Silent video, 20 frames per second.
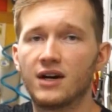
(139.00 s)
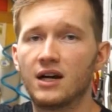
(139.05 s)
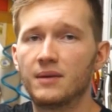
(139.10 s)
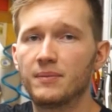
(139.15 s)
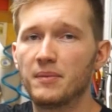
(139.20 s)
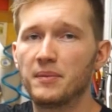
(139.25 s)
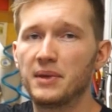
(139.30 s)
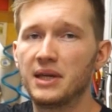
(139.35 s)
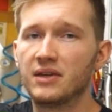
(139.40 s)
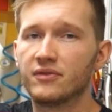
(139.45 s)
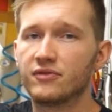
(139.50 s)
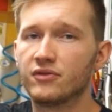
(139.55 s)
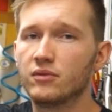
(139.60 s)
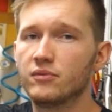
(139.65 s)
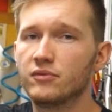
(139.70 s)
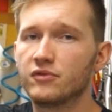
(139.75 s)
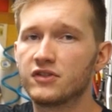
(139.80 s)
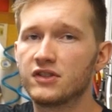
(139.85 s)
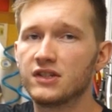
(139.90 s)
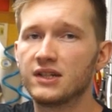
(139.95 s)
Fall beim
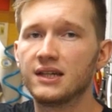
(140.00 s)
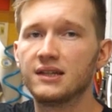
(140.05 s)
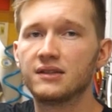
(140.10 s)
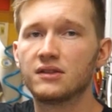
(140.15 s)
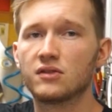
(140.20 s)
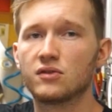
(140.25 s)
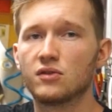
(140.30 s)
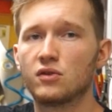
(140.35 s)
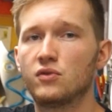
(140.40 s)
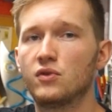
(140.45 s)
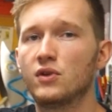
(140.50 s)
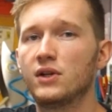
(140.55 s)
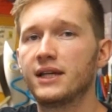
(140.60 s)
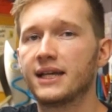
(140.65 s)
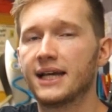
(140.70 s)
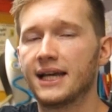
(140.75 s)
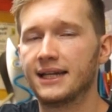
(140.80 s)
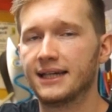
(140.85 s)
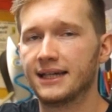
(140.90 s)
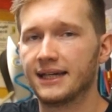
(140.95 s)
E50 ist es
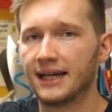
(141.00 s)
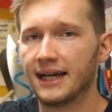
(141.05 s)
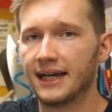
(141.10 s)
natürlich ein